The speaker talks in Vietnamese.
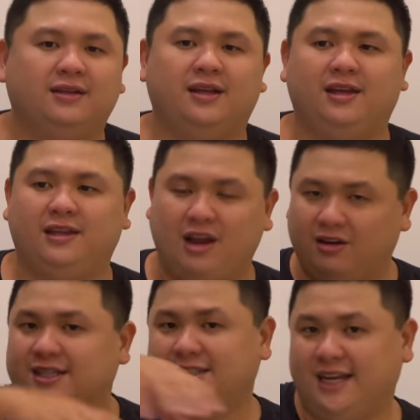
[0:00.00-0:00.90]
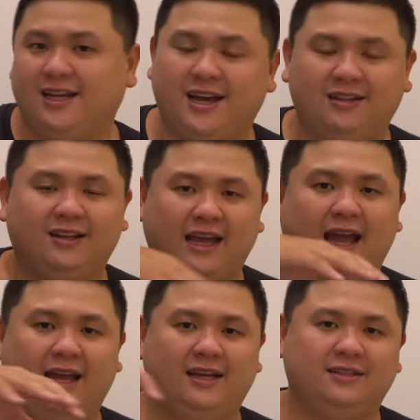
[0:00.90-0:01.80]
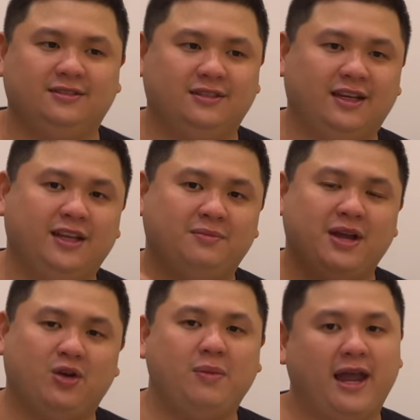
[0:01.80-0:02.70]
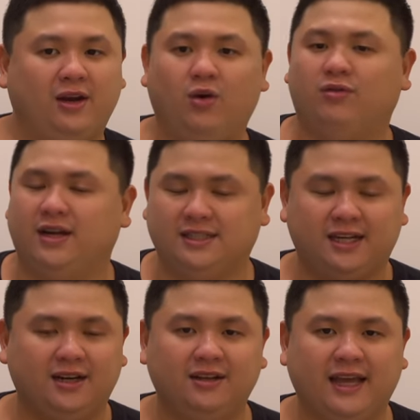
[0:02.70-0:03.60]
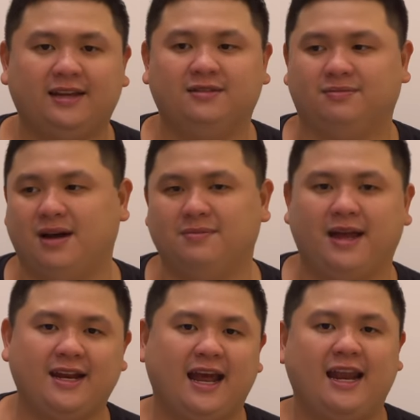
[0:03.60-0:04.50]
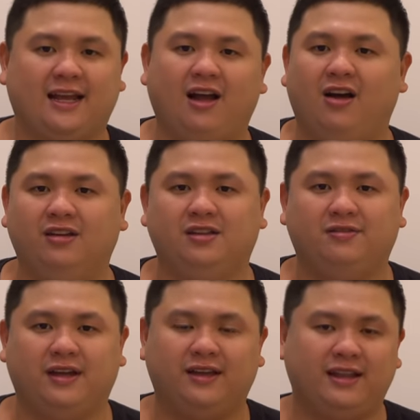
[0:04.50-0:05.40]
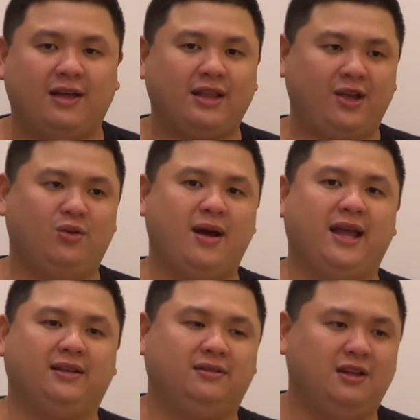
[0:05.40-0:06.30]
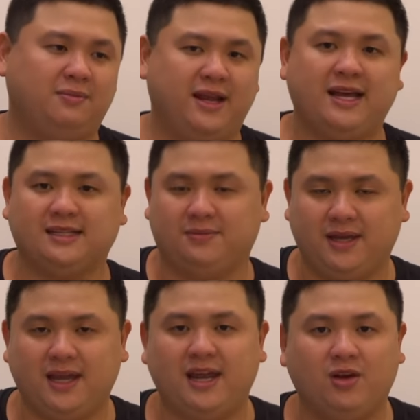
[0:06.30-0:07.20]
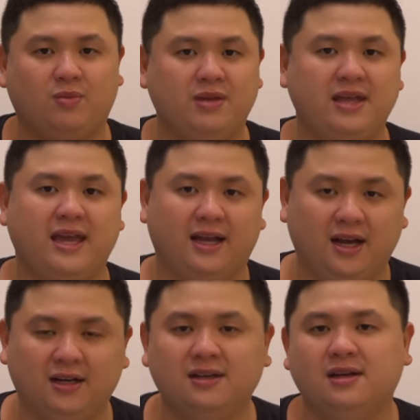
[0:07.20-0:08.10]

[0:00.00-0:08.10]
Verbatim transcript: thì nó cũng sẽ sync hết tất cả những cái thiết bị của bạn luôn và sync rất nhanh mở máy ra là có như vậy cái thao tác của bạn từ máy này sang máy kia nó cũng dễ dàng hơn